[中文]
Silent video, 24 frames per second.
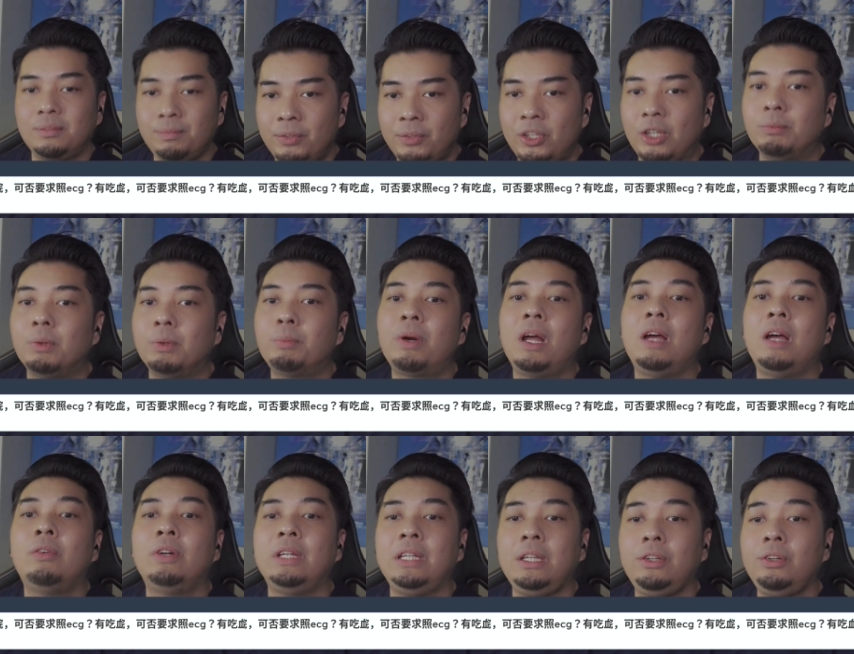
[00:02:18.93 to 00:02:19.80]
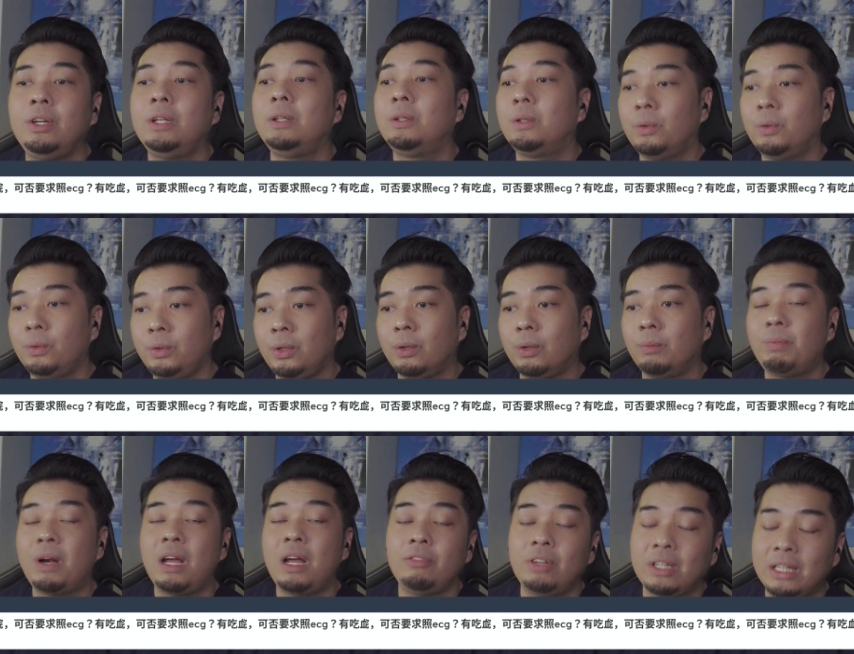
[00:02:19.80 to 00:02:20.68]
全部 private 医院都
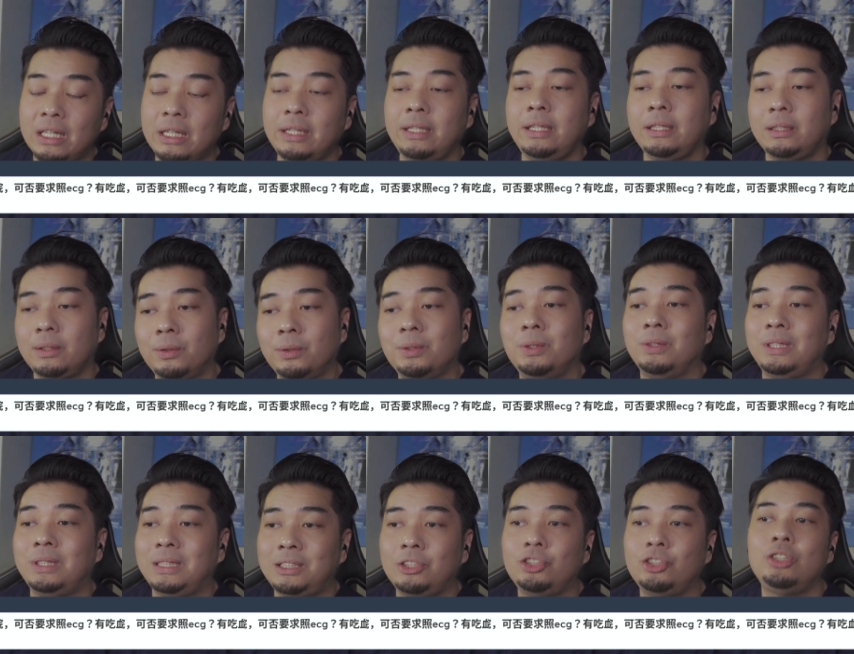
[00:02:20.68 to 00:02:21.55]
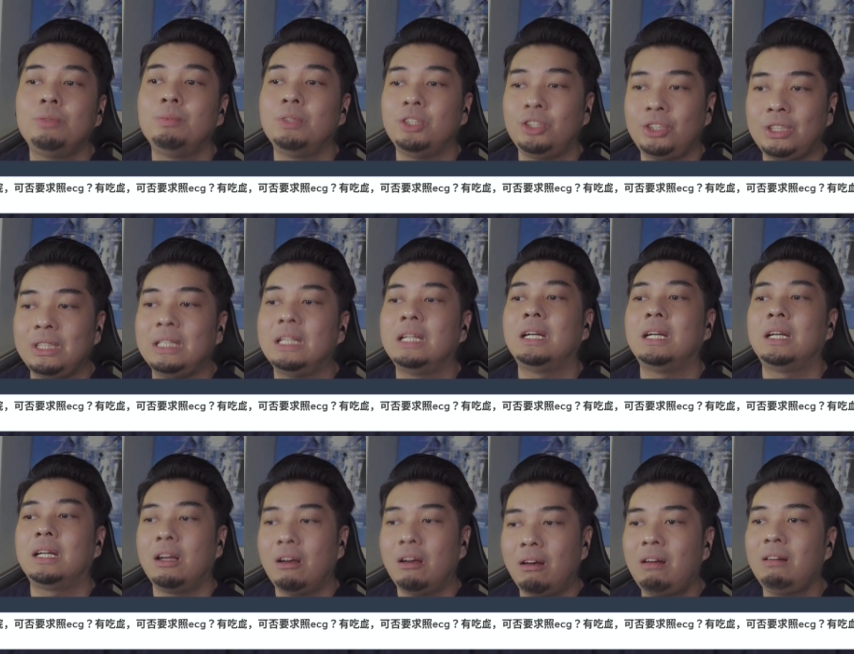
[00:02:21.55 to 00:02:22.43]
有，private clinic 都有，ECG machine 的
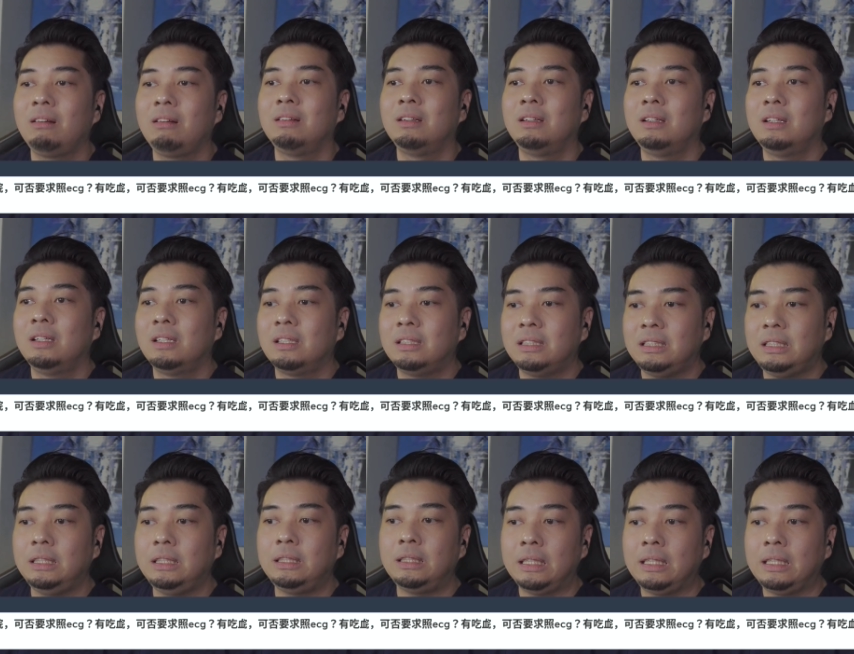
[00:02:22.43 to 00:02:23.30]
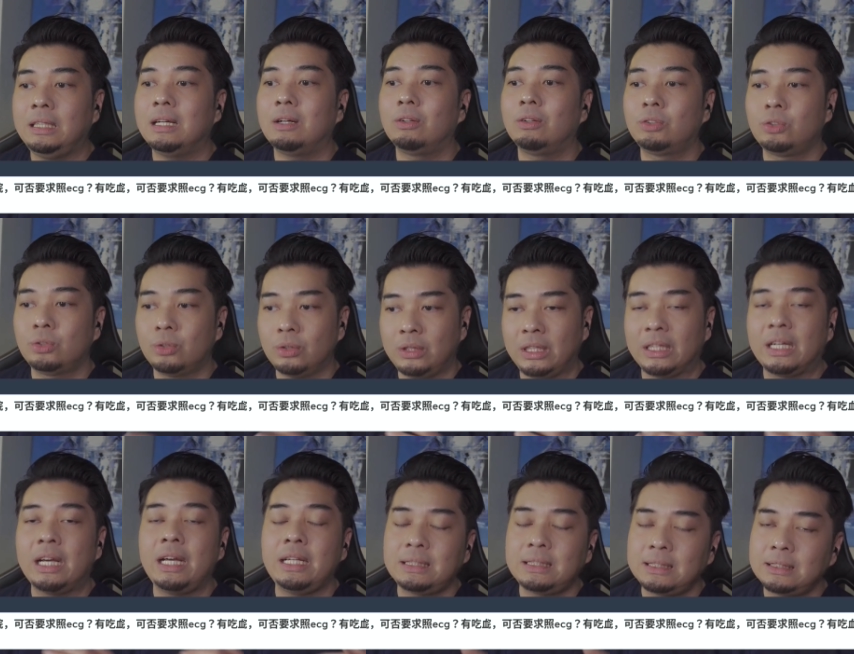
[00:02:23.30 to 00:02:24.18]
啊，一定要，你
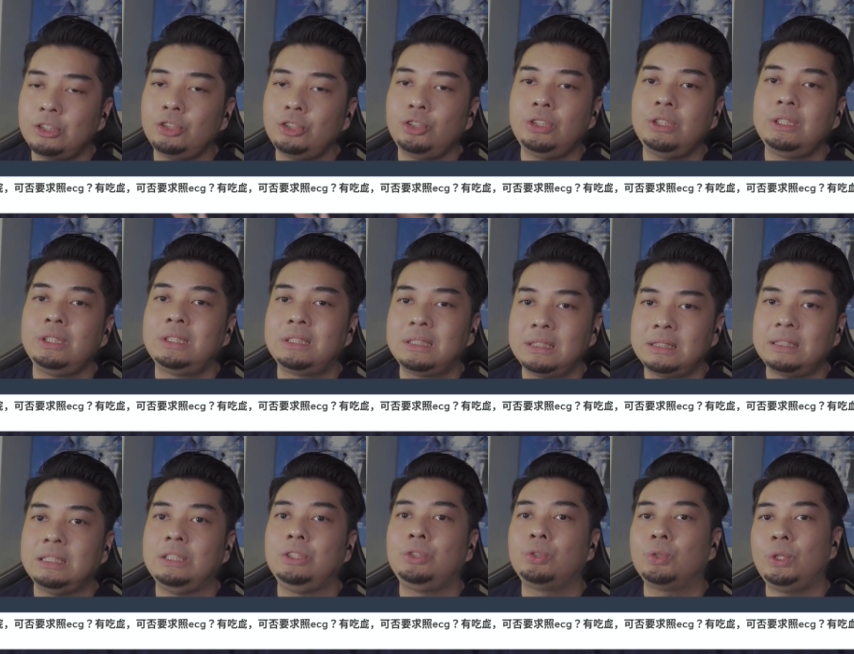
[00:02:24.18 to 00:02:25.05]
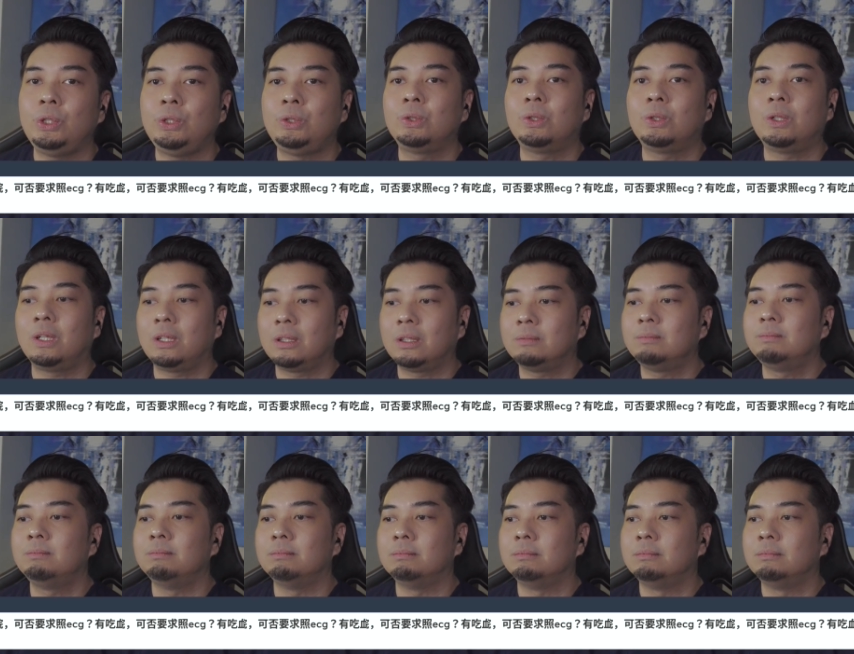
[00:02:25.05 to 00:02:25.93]
可以自己去自行做一做。嗯，